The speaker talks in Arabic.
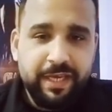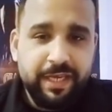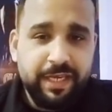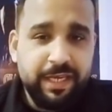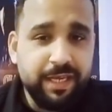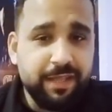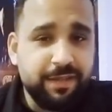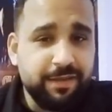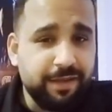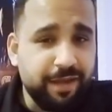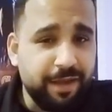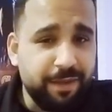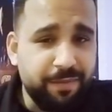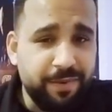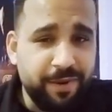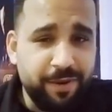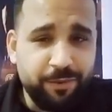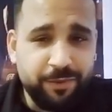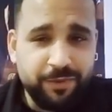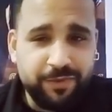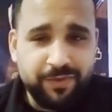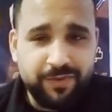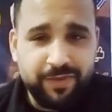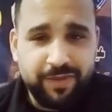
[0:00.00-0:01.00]
يتعب
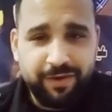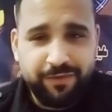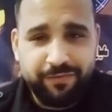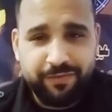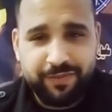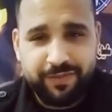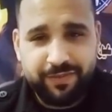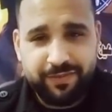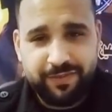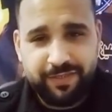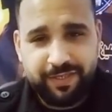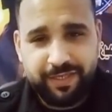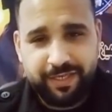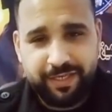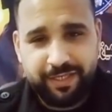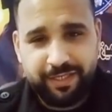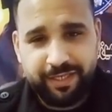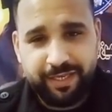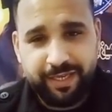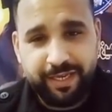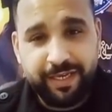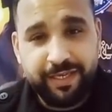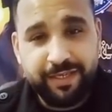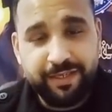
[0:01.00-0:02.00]
أو الطرف
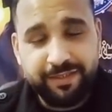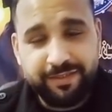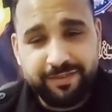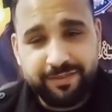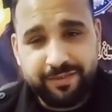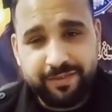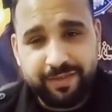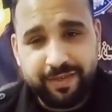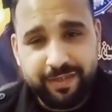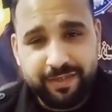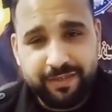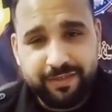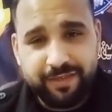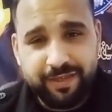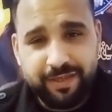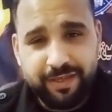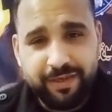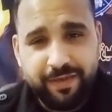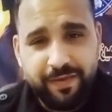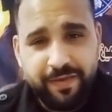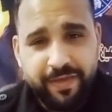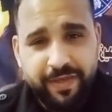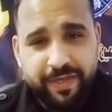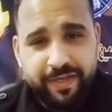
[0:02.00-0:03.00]
التاني لأن
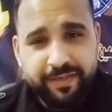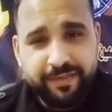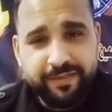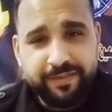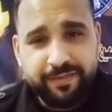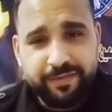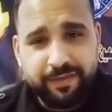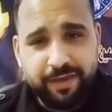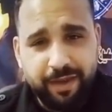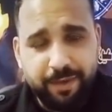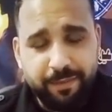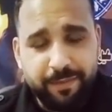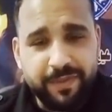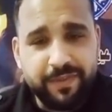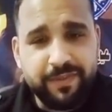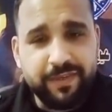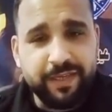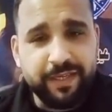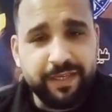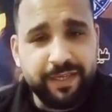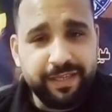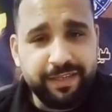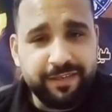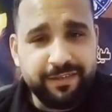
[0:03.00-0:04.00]
السرطان صعب
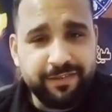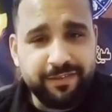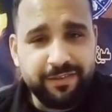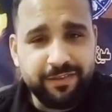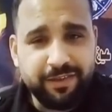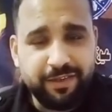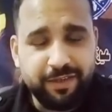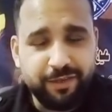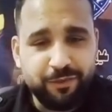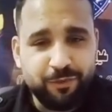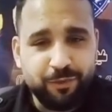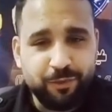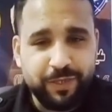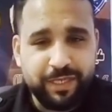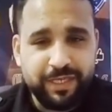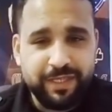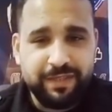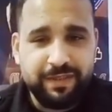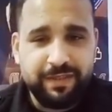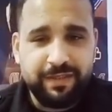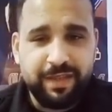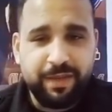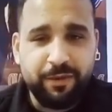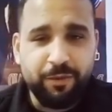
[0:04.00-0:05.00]
تنال ثقته
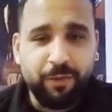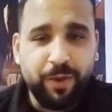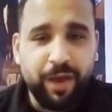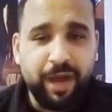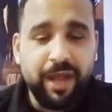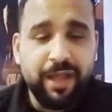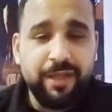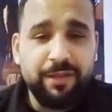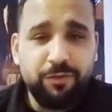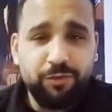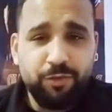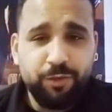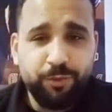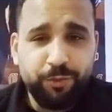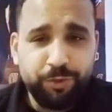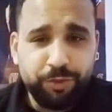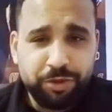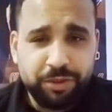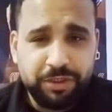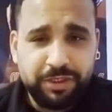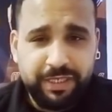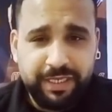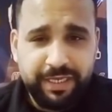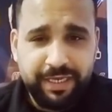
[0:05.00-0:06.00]
جدا وعنده
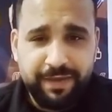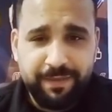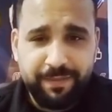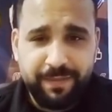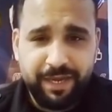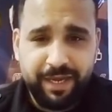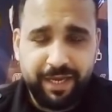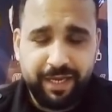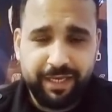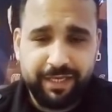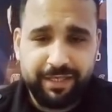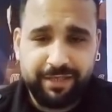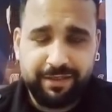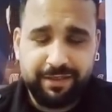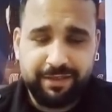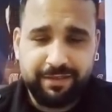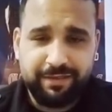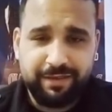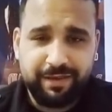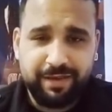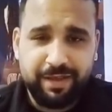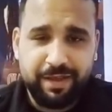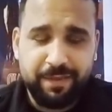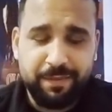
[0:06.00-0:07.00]
مشكلة مع
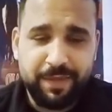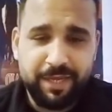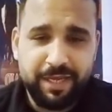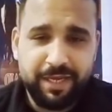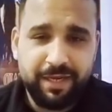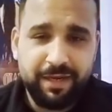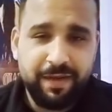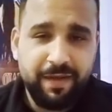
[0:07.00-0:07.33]
حتة الأمان